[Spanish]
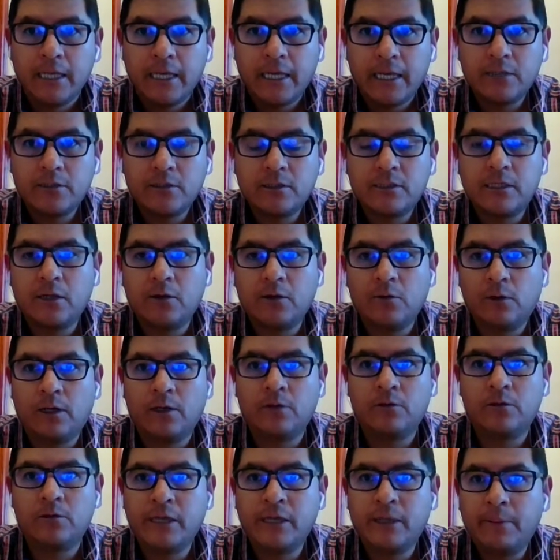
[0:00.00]
Eso es algo que
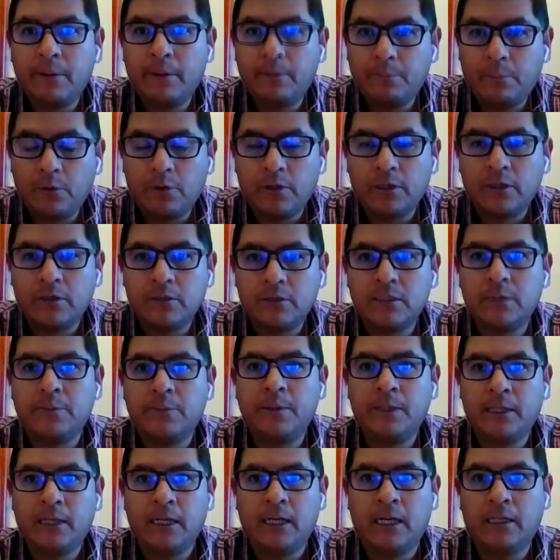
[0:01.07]
nos llama
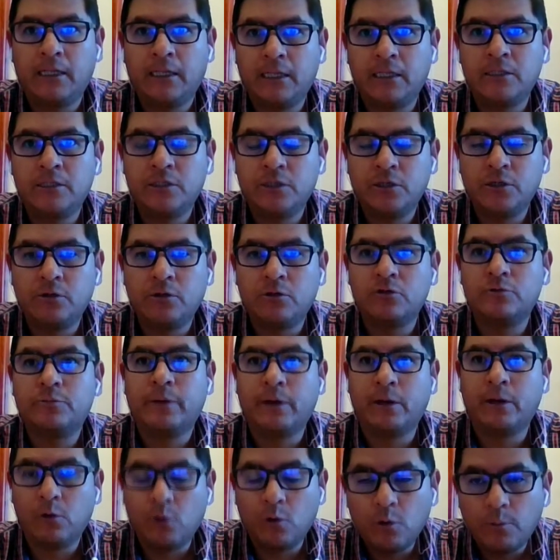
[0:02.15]
poderosamente la atención, nos
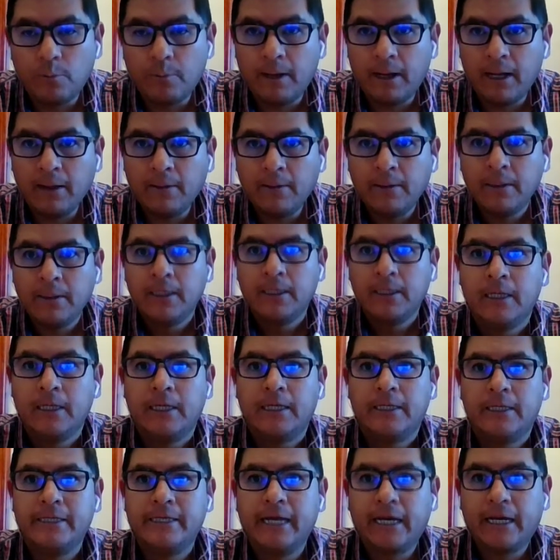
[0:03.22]
preocupa,
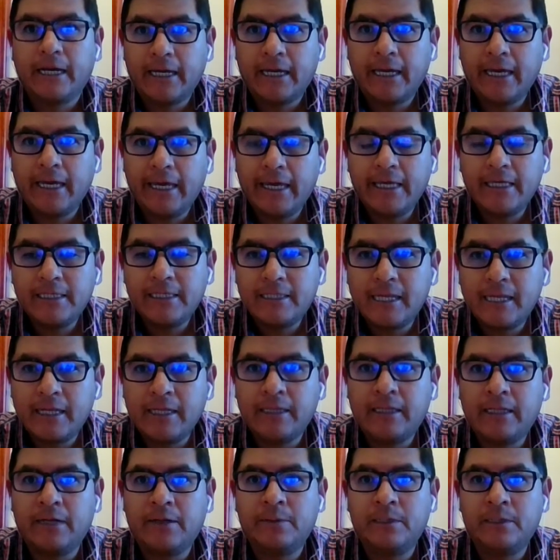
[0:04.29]
ya que esta
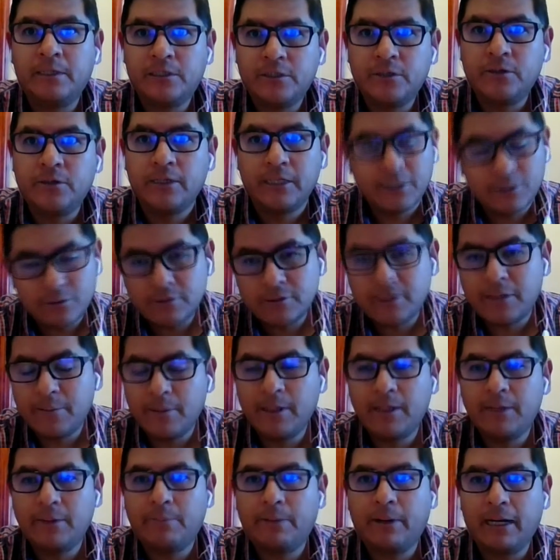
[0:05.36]
intervención es
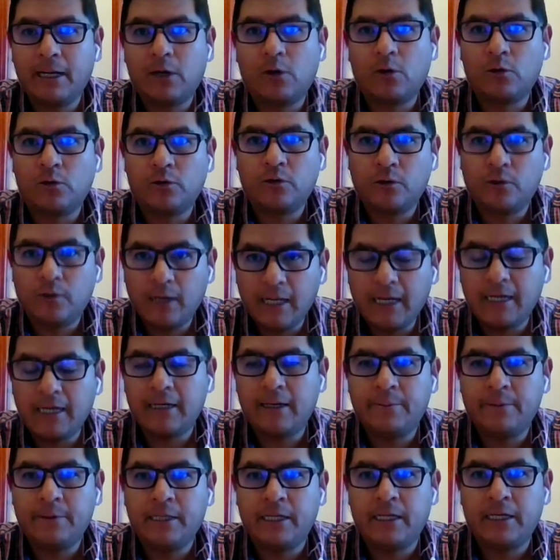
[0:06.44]
justamente para controlar
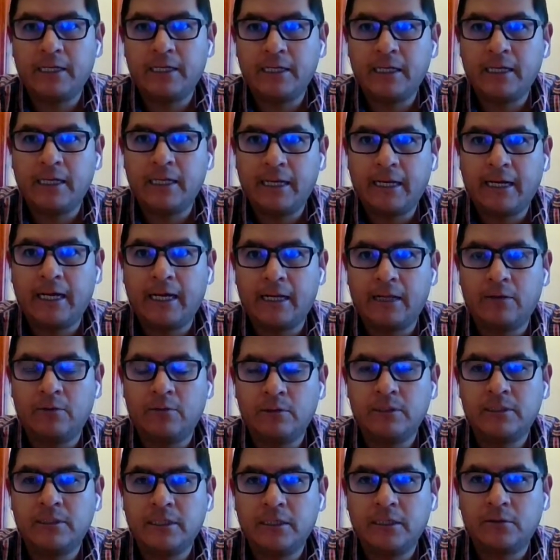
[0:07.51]
la minería ilegal, ¿no
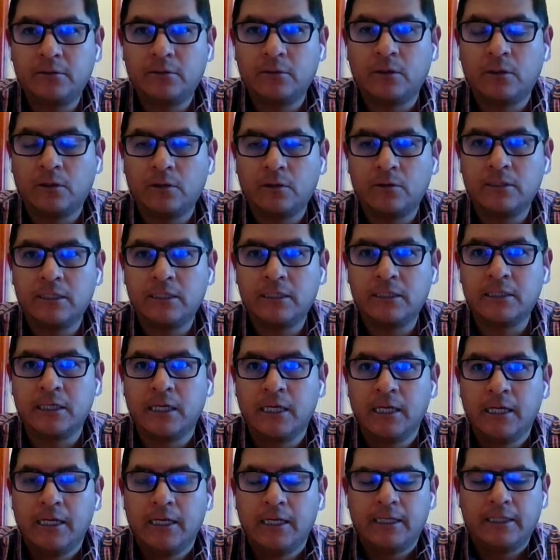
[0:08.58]
es cierto? Entonces,
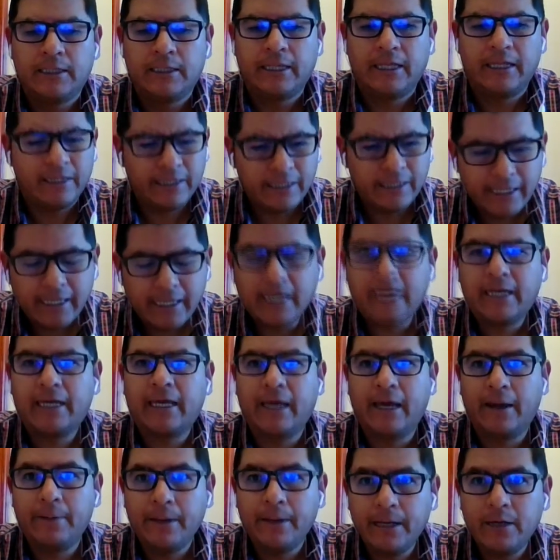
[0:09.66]
tendría
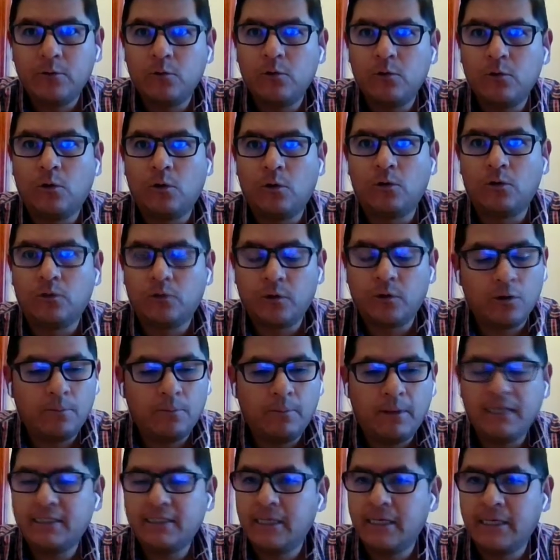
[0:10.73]
que haber un control
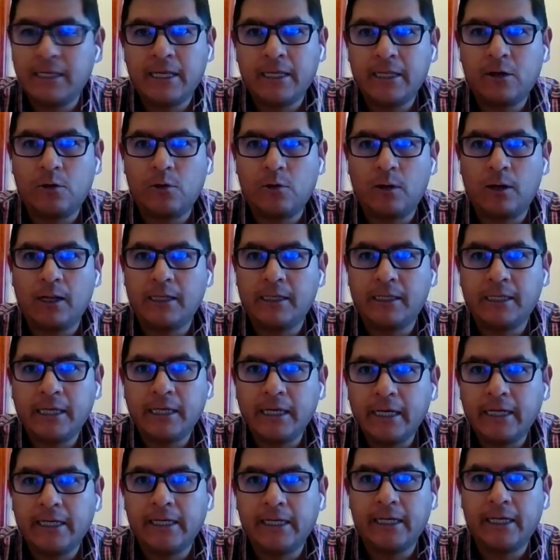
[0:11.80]
más allá de
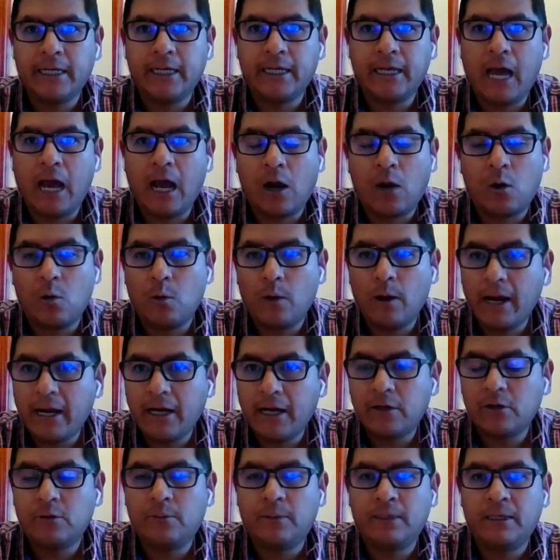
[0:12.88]
cualquier eh,
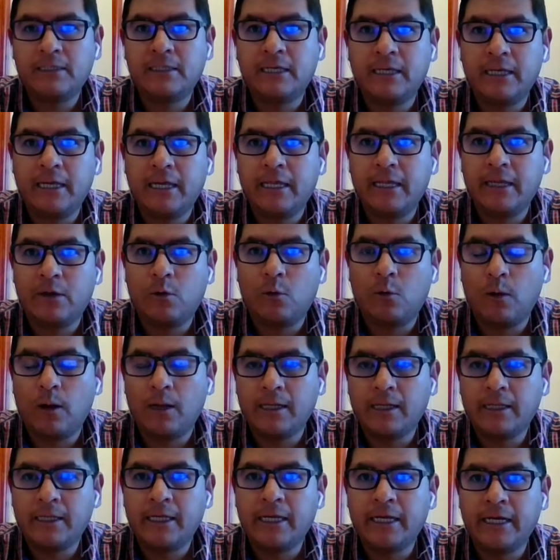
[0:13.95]
acuerdo, más allá de
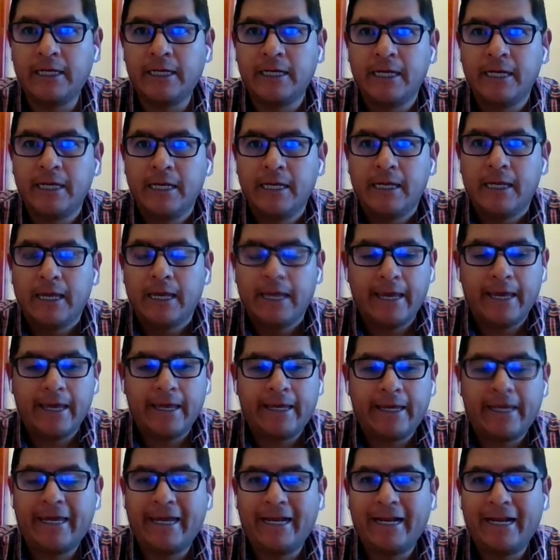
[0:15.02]
cualquier eh,
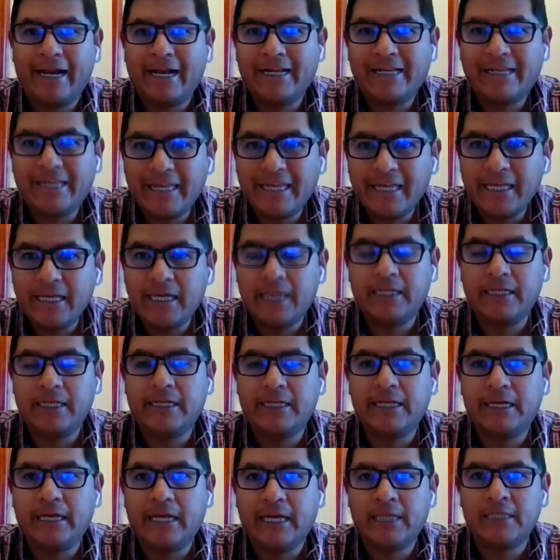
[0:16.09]
jerarquía
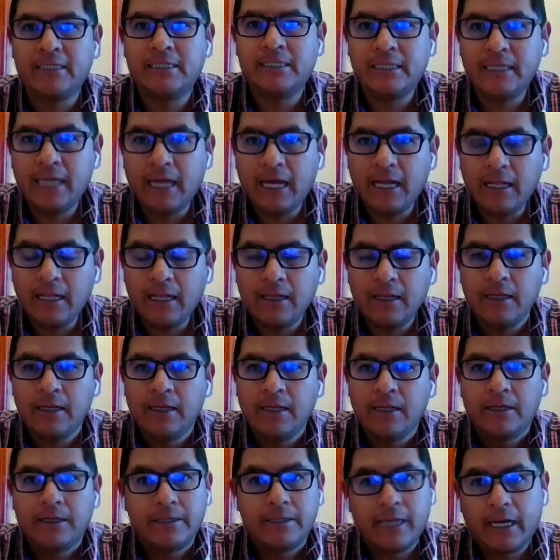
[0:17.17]
dirigencial,
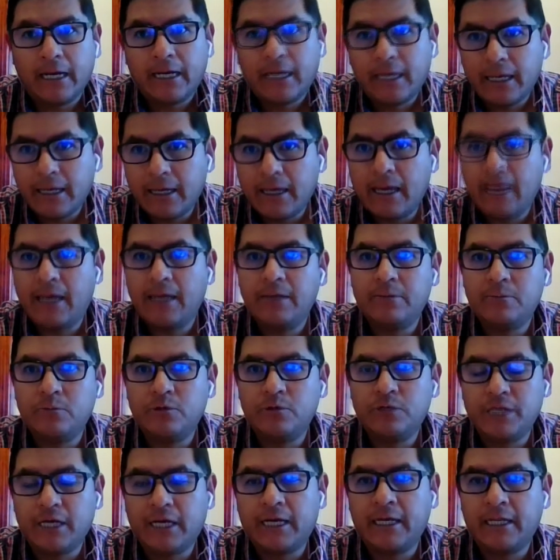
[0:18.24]
ya que hay
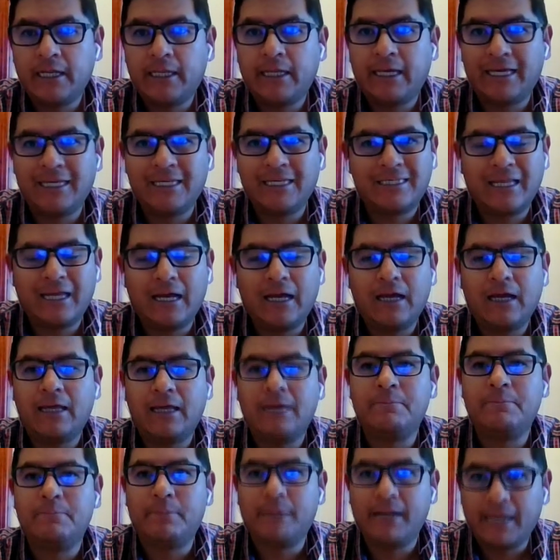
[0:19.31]
mucha gente que está
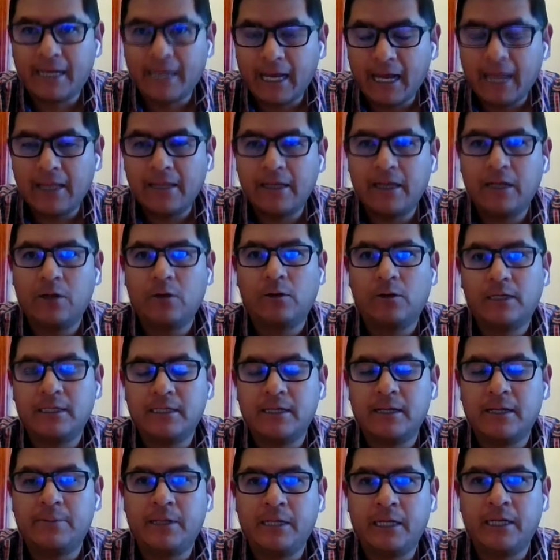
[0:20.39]
implicada en lo que es
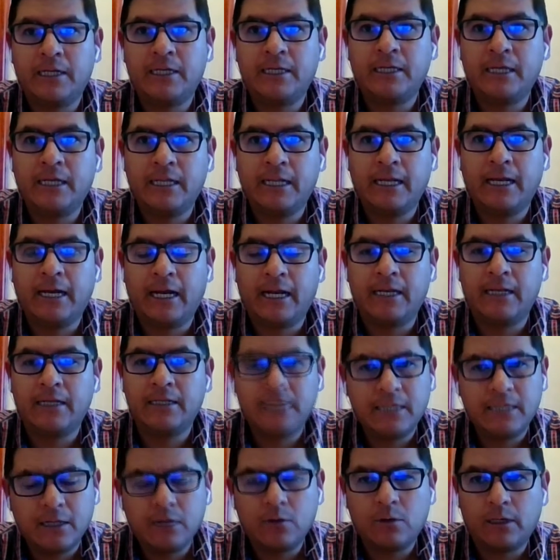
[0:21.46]
la minería ilegal.
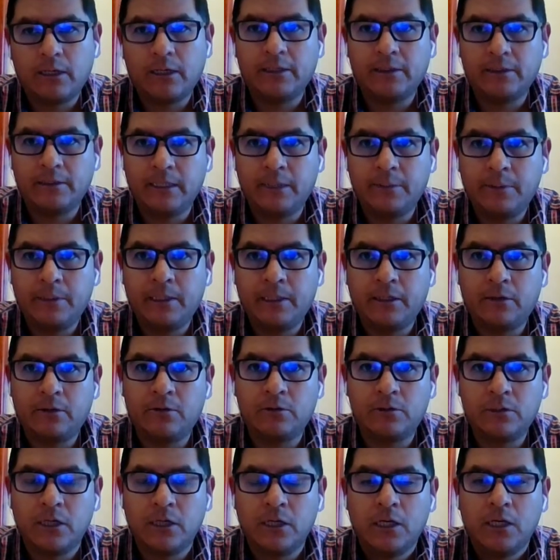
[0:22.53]
Es algo que realmente
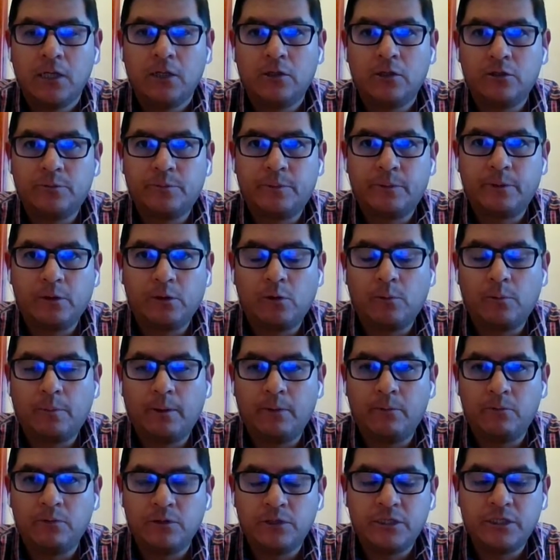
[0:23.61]
nos, nos
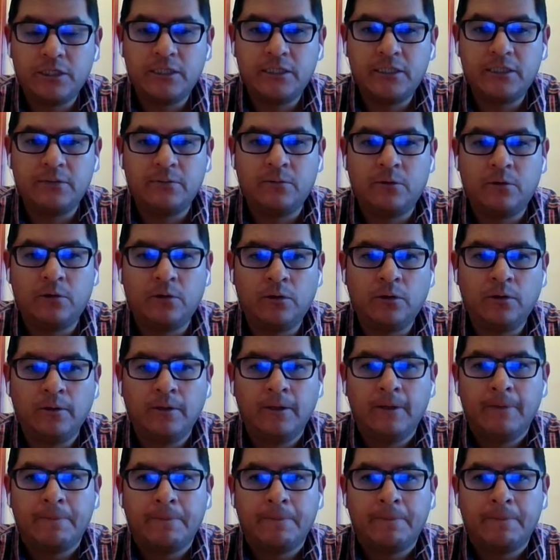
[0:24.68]
preocupa muchísimo, ¿no?